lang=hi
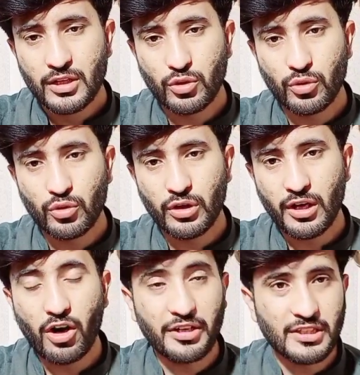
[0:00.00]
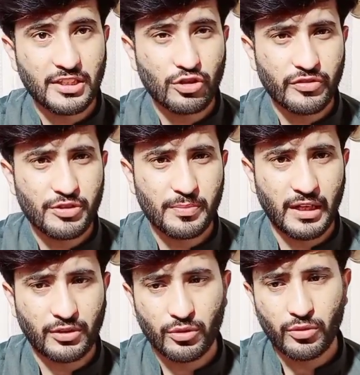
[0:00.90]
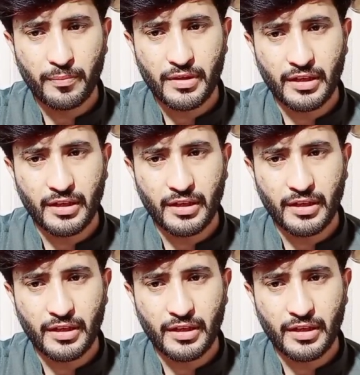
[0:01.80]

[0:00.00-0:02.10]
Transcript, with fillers: तो ऑडियंस ने जो इस बात को